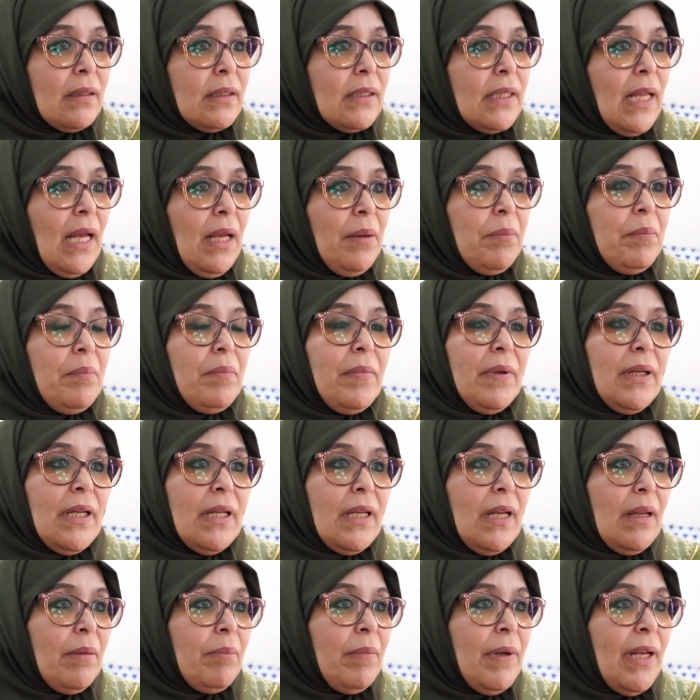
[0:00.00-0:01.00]
الدعم
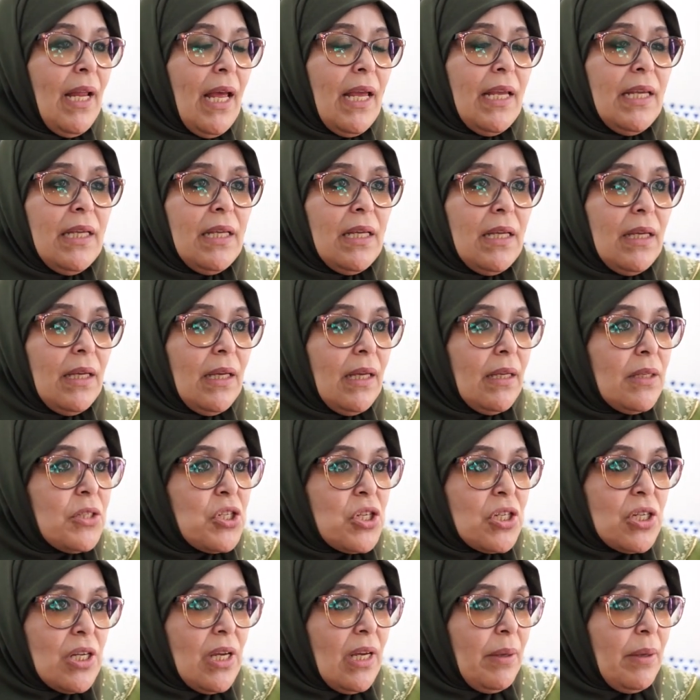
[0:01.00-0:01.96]
من من اي